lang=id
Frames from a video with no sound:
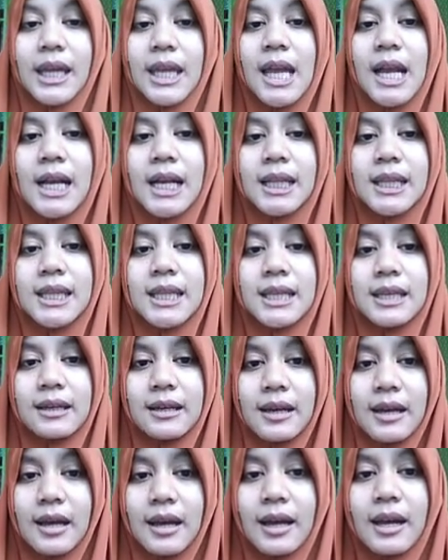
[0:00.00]
Yang
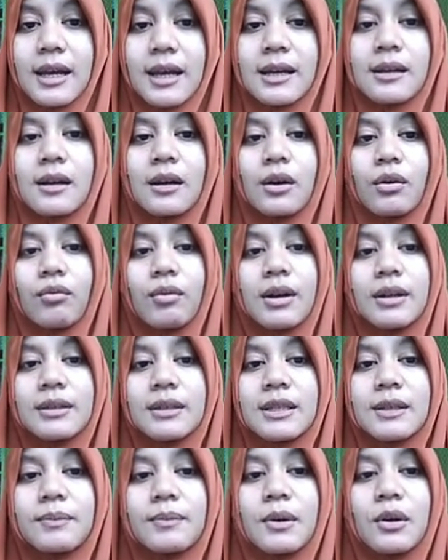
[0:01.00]
ketiga,
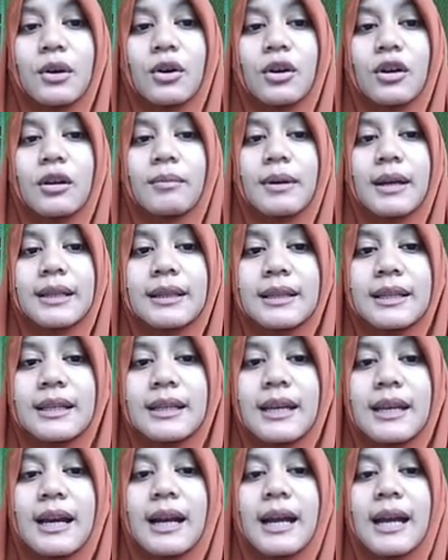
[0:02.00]
wajib
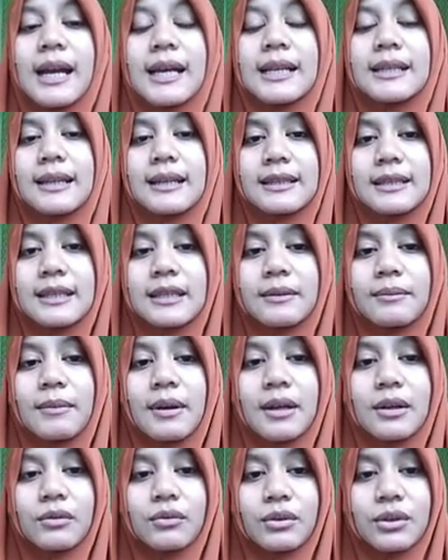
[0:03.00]
menghormati hak asasi
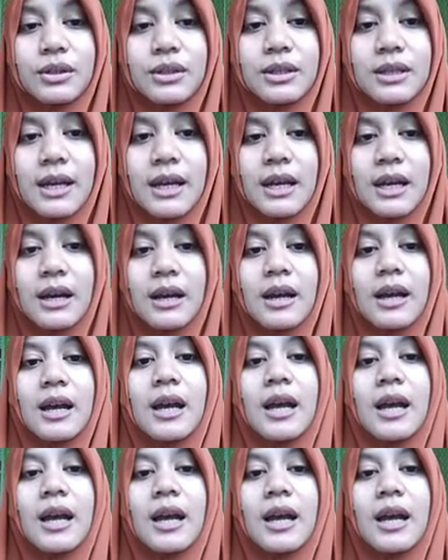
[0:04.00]
manusia